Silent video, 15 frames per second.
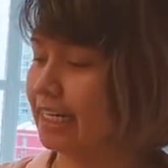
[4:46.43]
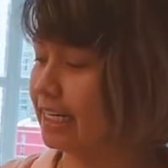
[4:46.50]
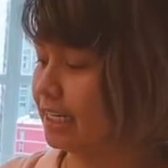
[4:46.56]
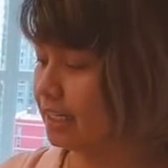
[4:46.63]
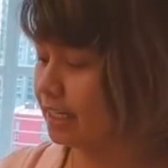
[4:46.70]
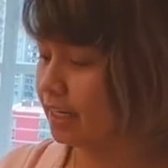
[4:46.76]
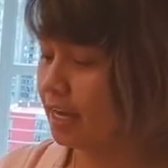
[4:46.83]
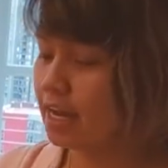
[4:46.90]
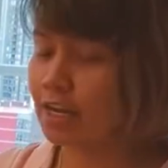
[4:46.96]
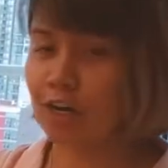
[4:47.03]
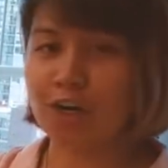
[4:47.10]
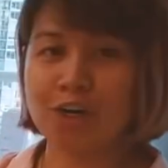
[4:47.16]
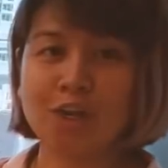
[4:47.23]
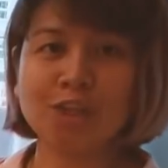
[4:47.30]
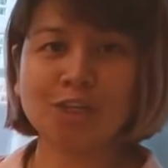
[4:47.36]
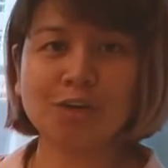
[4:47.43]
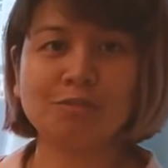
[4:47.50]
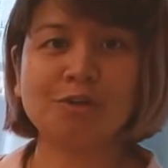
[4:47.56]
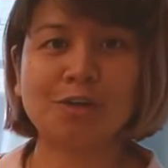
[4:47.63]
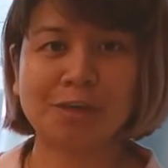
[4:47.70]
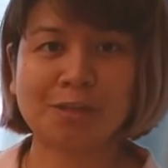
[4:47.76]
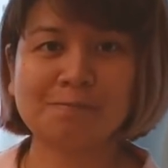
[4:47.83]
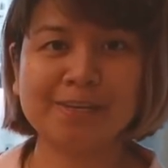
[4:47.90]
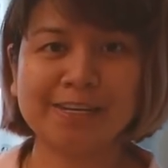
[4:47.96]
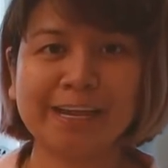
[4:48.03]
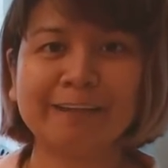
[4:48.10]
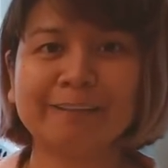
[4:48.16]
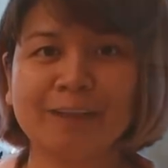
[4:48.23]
karena kalau nonton vlognya Bina